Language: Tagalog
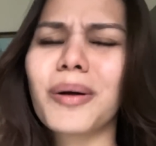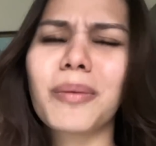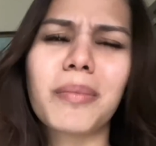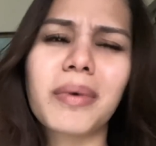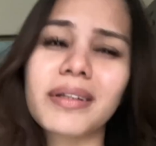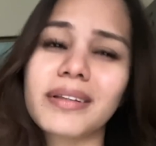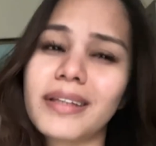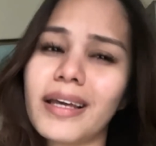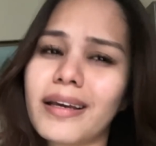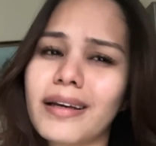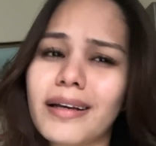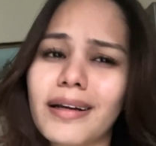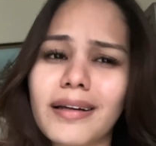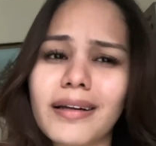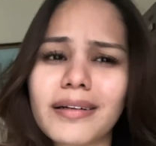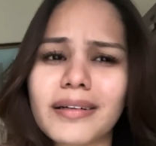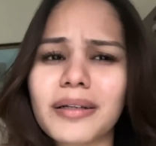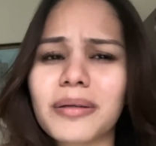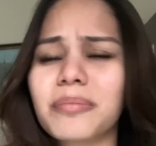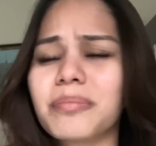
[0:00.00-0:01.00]
mag-take ka
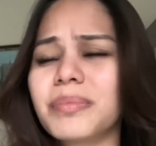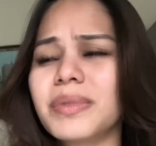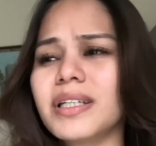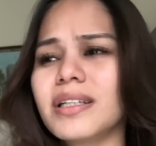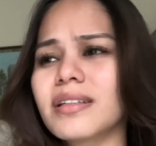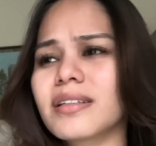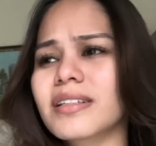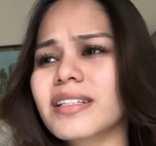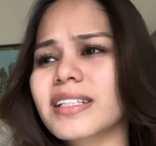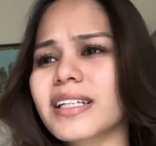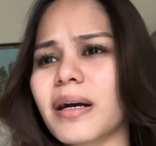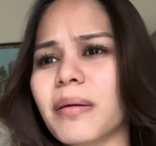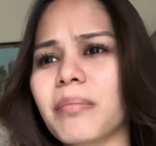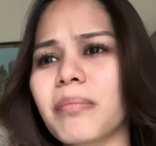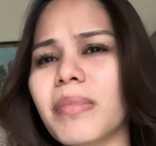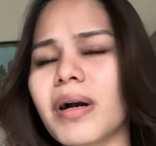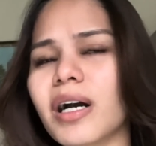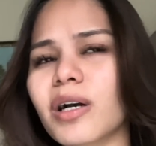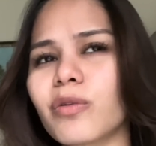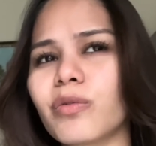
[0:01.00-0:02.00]
lang ng pills,
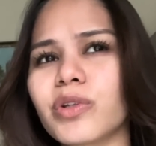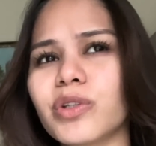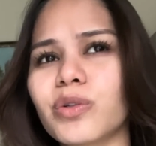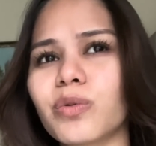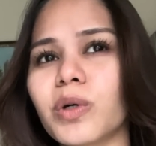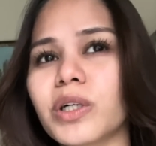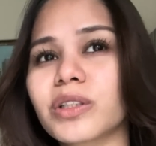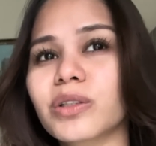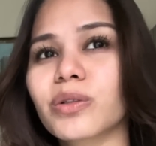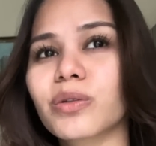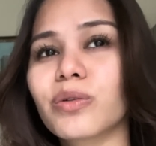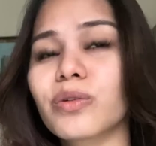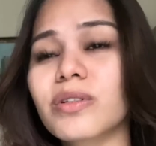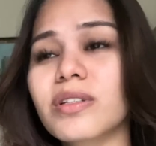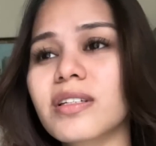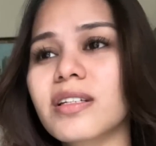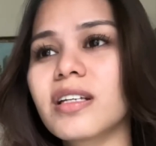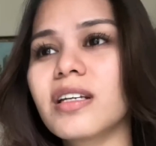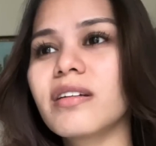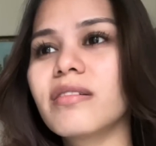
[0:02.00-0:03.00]
come back when you want to
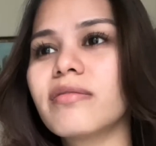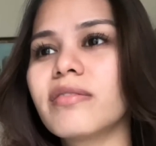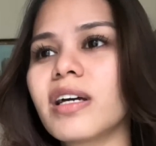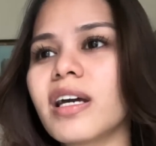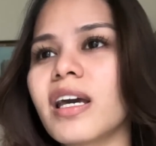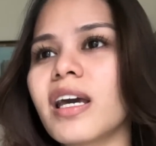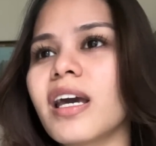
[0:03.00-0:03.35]
conceive.